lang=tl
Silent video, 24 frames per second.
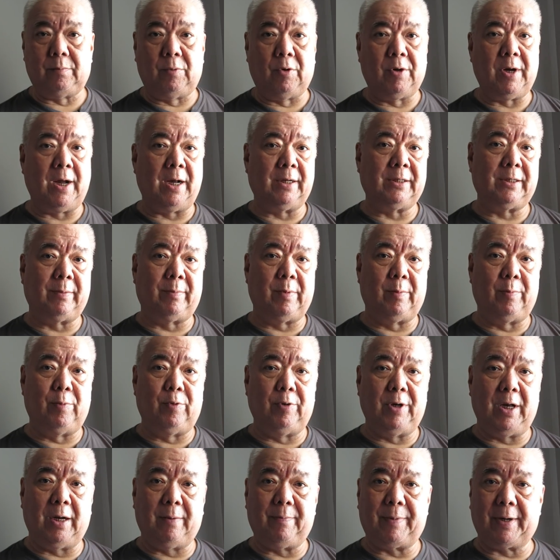Mukhang
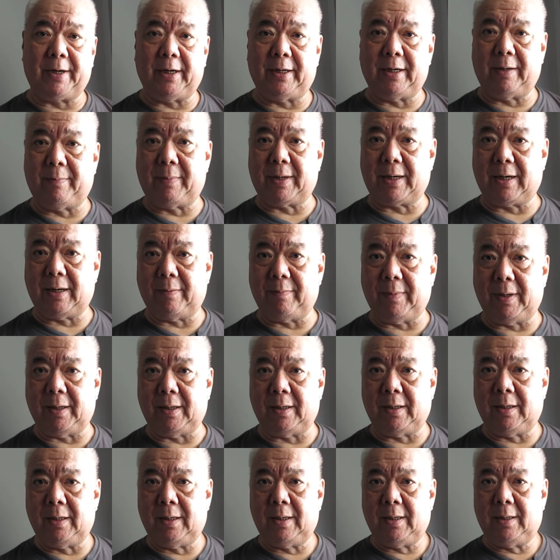nabubulag pa rin ang marami
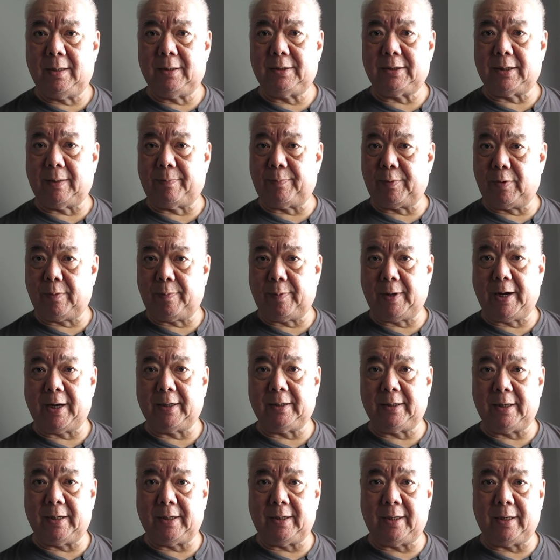sa
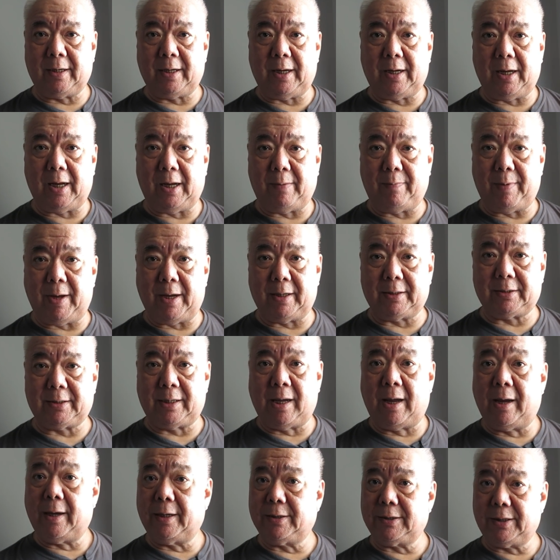propaganda ng
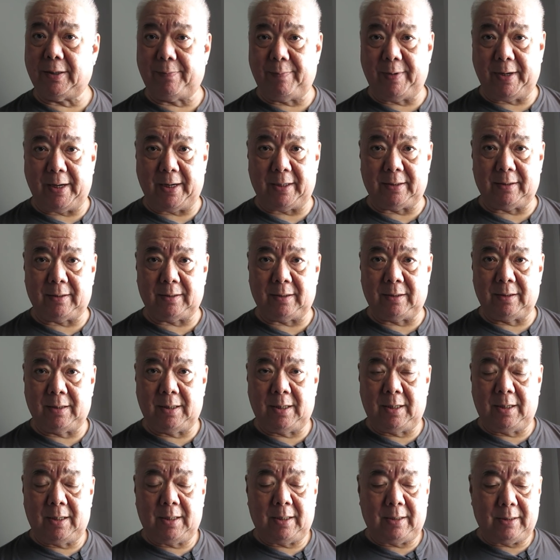ABS-CBN
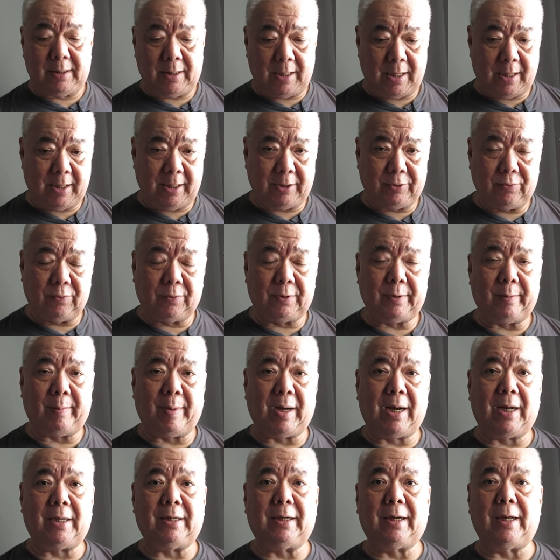na itong
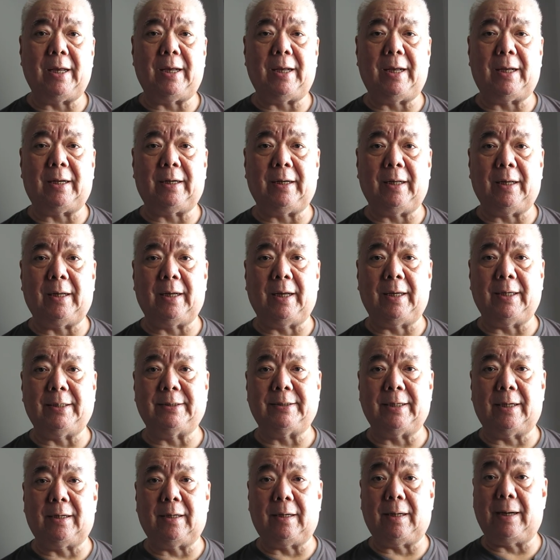mga nangyayari ay
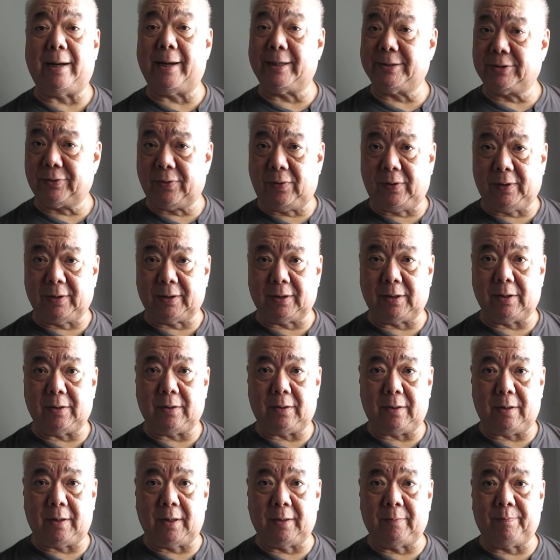isang assault
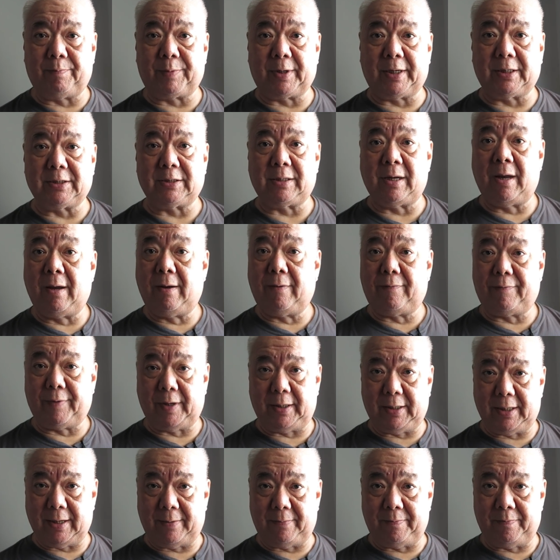on press
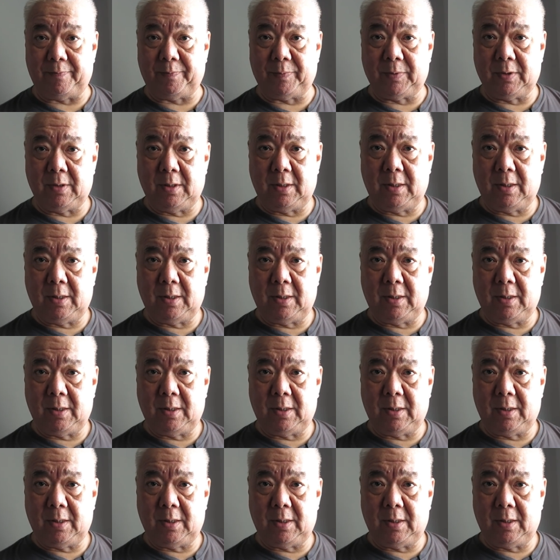freedom